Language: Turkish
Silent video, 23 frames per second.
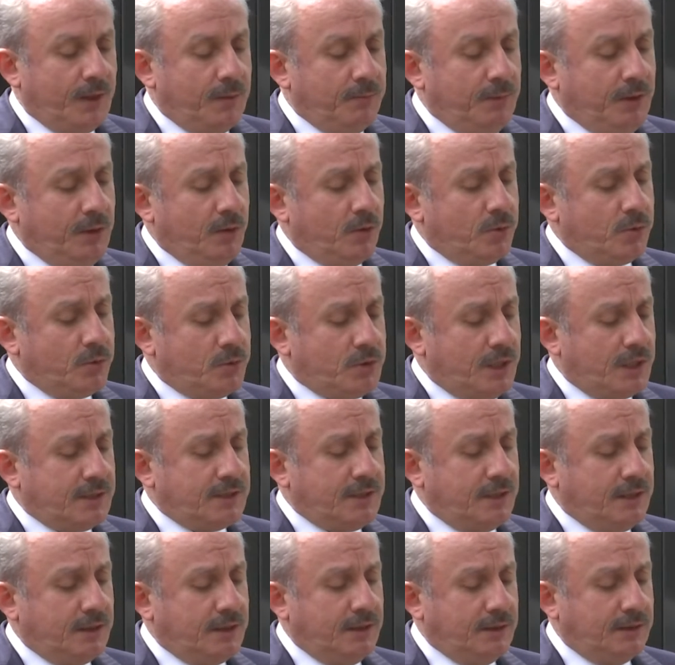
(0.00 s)

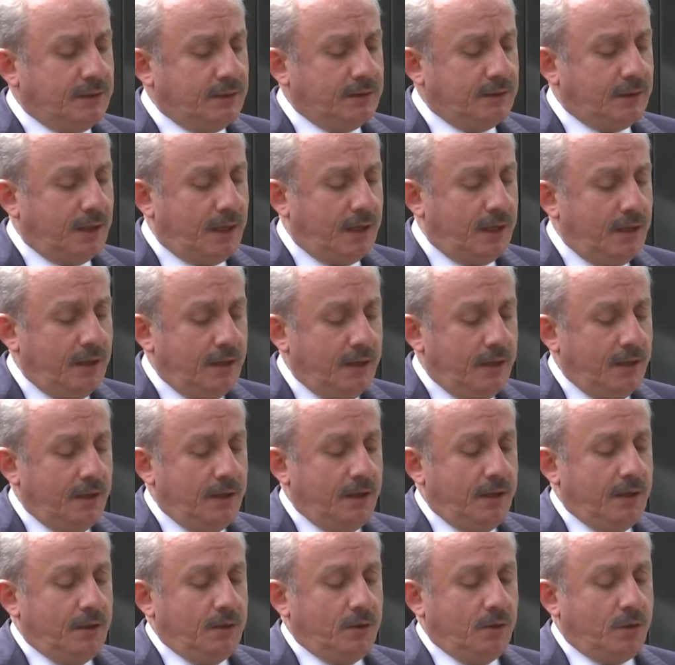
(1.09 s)
1982 yılında
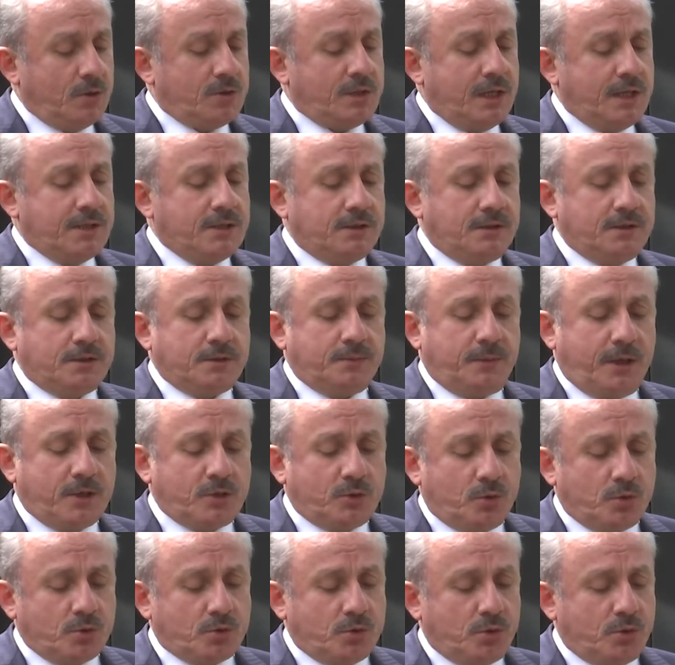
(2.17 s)
Los Angeles
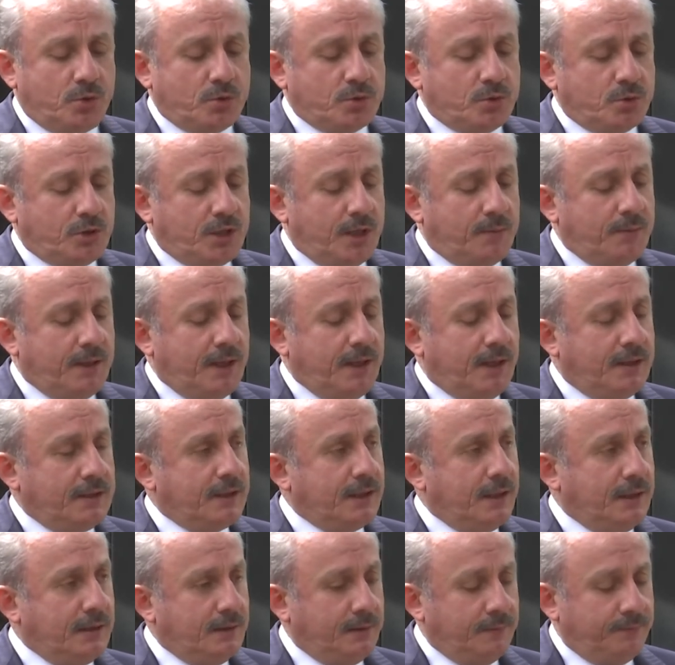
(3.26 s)
Başkonsolosu Kemal
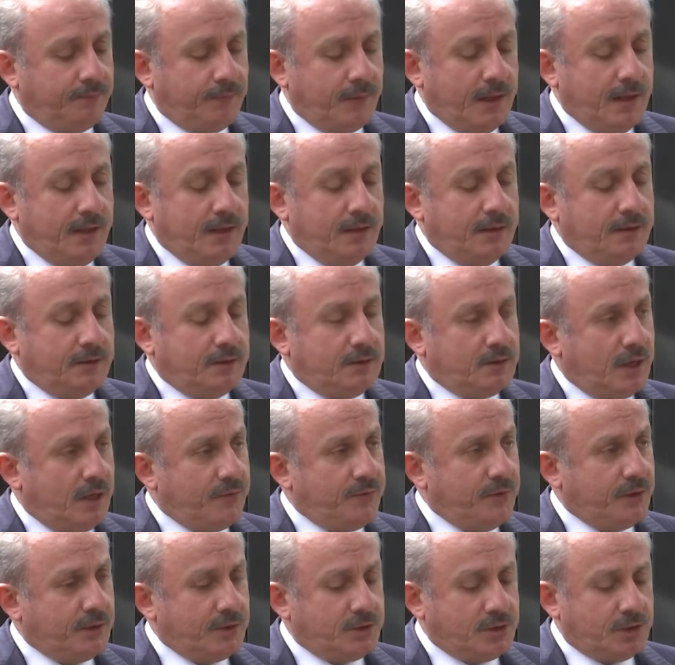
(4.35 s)
Arıkan'ın
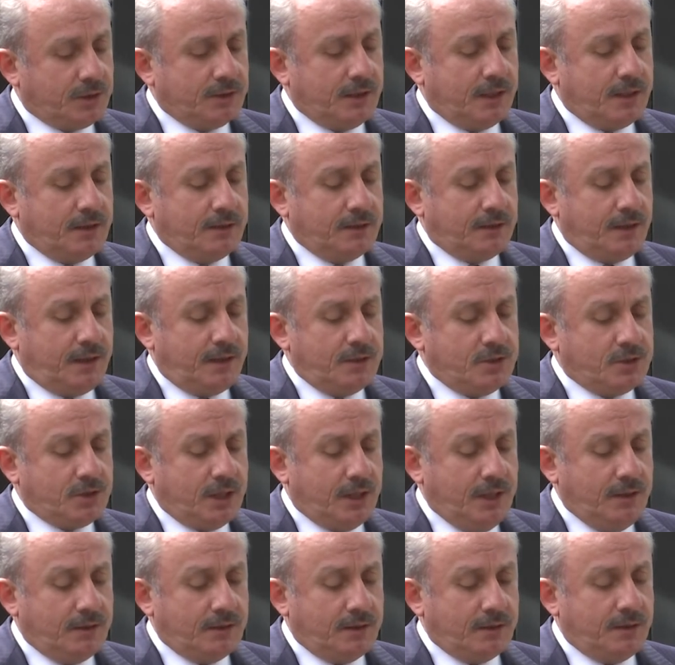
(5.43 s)
trafik ışıklarında
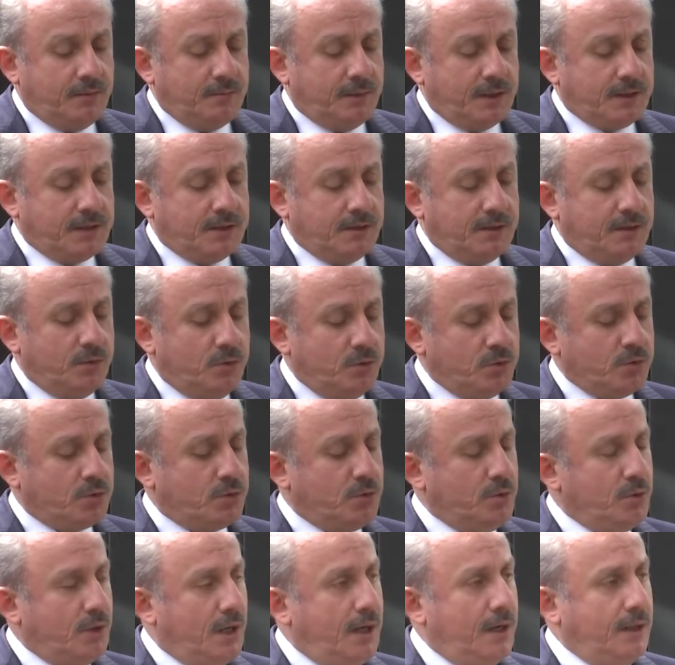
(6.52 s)
şehit edilmesinin
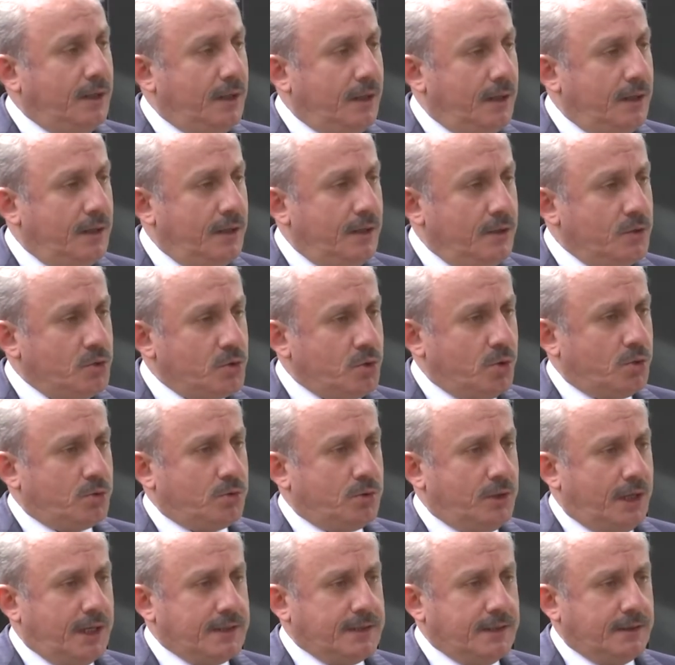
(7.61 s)
hüznü hala çok
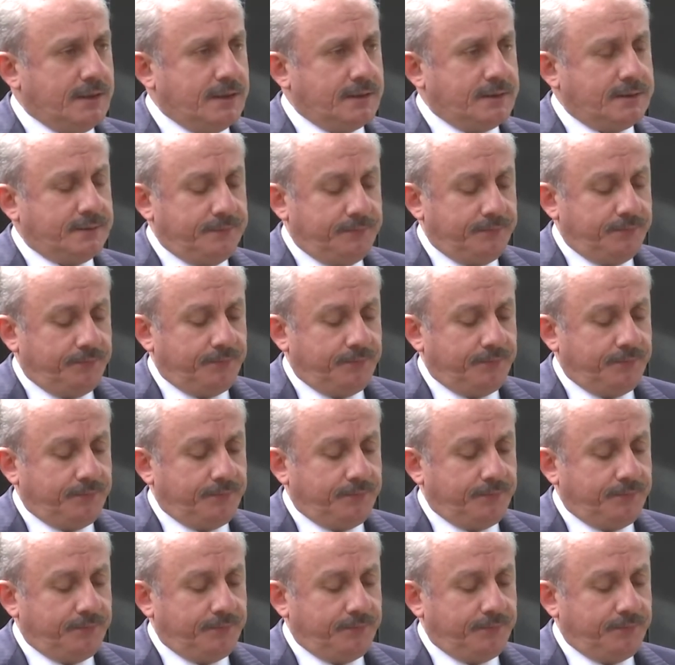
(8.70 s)
tazedir.